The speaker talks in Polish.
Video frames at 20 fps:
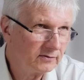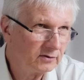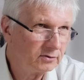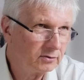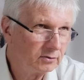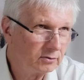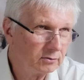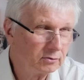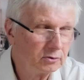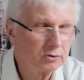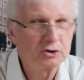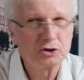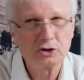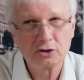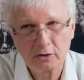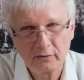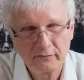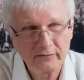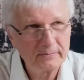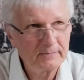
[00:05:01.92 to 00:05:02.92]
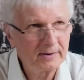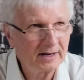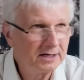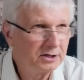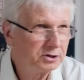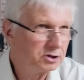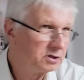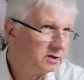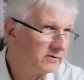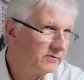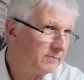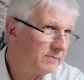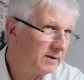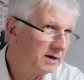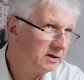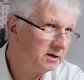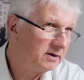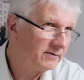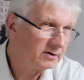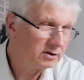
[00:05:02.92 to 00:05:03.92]
wodoru. No czy to wypali, czy nie
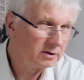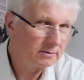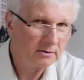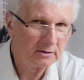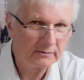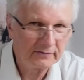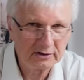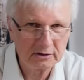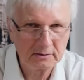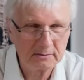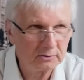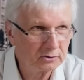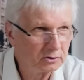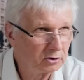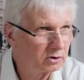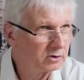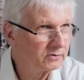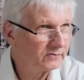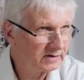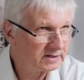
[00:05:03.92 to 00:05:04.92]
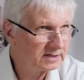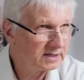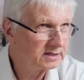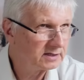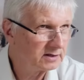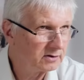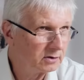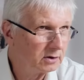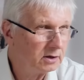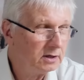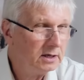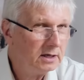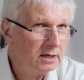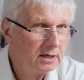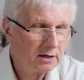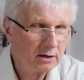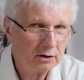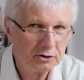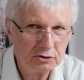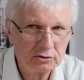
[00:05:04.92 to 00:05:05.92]
wypali, nie wiadomo. Wiadomo, to kwestia jest,
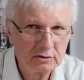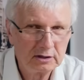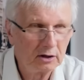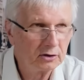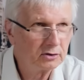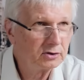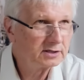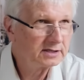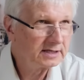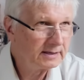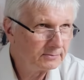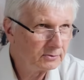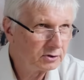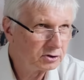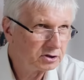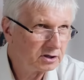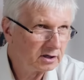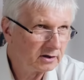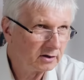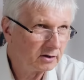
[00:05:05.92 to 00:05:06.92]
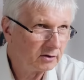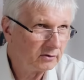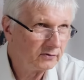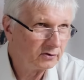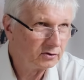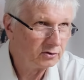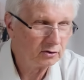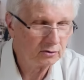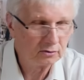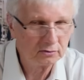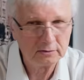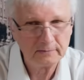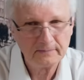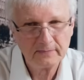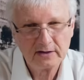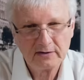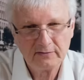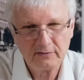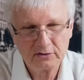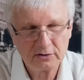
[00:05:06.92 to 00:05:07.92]
chodzi tutaj o dostępność tego wodoru.
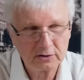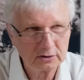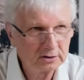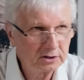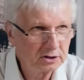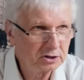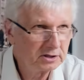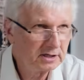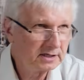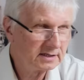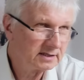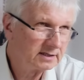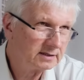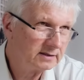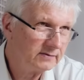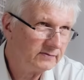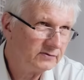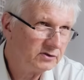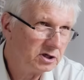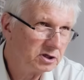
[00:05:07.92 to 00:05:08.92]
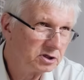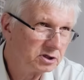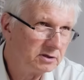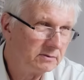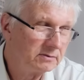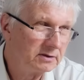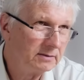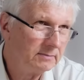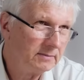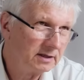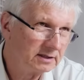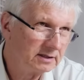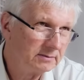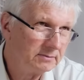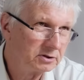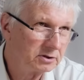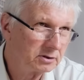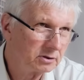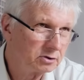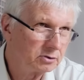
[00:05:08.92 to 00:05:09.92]
Wodor też nie jest y, wdzięcznym tematem,
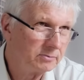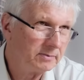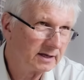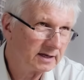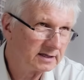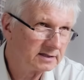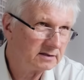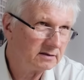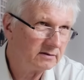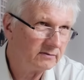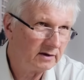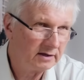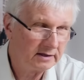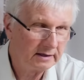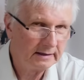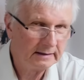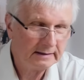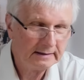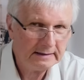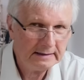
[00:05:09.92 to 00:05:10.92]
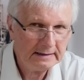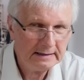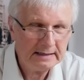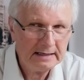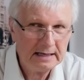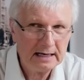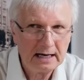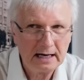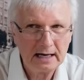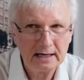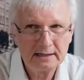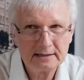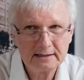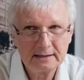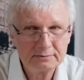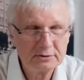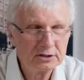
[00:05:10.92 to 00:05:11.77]
jeśli chodzi o magazynowanie, ale na